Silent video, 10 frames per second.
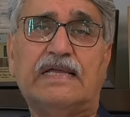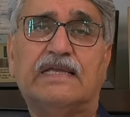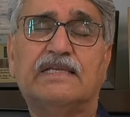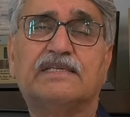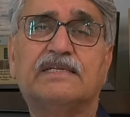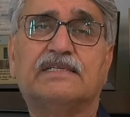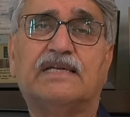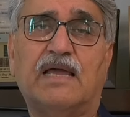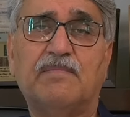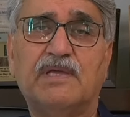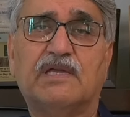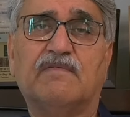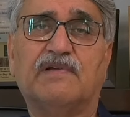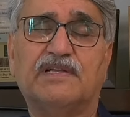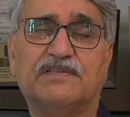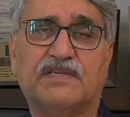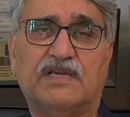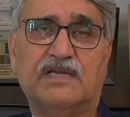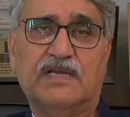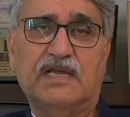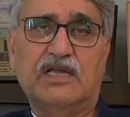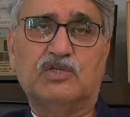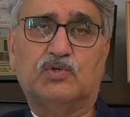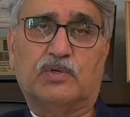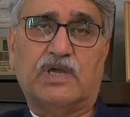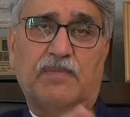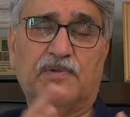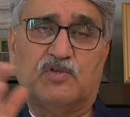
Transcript: कि इसकी टाइमिंग की वजह से चूँकि अभी